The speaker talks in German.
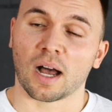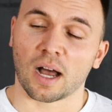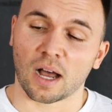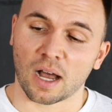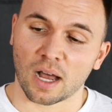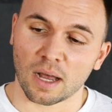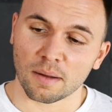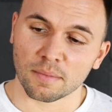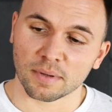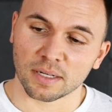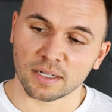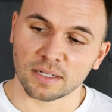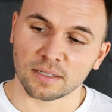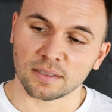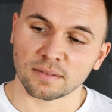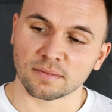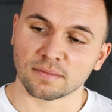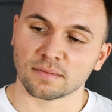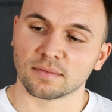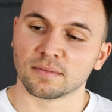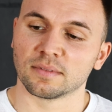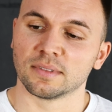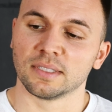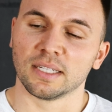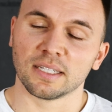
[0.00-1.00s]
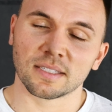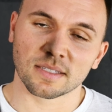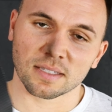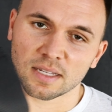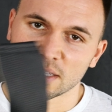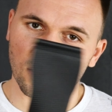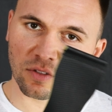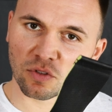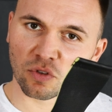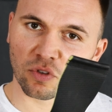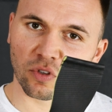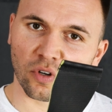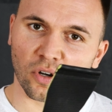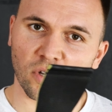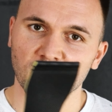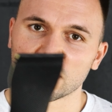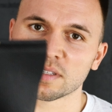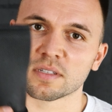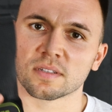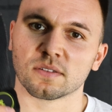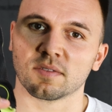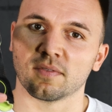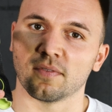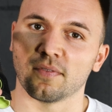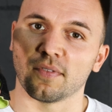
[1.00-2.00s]
Aber
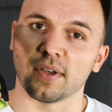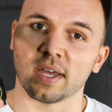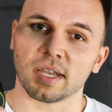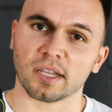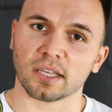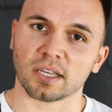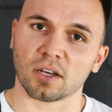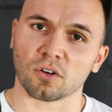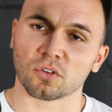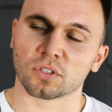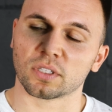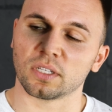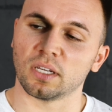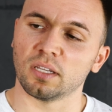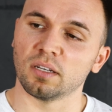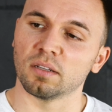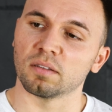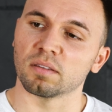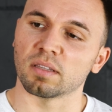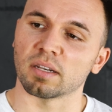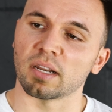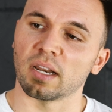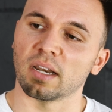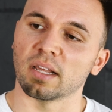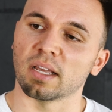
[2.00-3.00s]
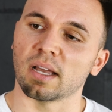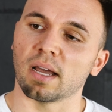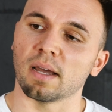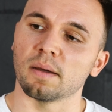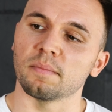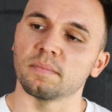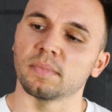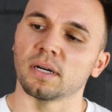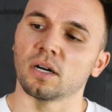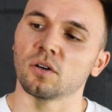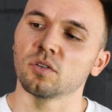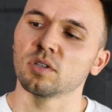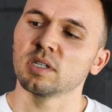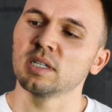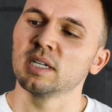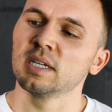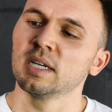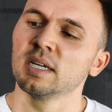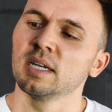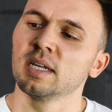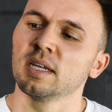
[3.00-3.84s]
nichtsdestotrotz werde ich auch den im Training einbauen,